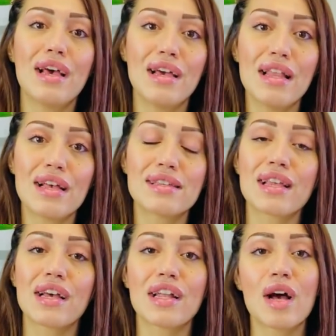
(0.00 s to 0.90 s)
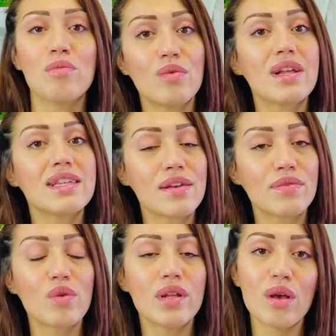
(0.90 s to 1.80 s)
على الانستغرام ولا
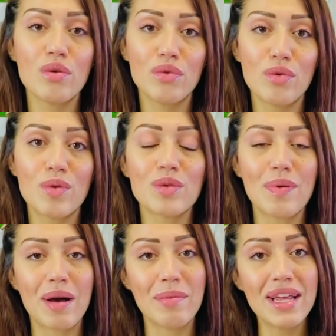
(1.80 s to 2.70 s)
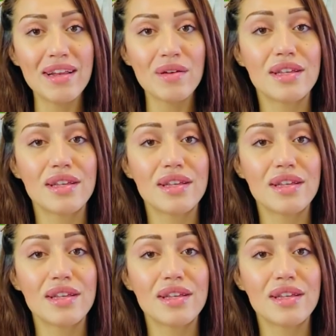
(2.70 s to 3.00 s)
يصيفطوا لي اون دوموند بار ميل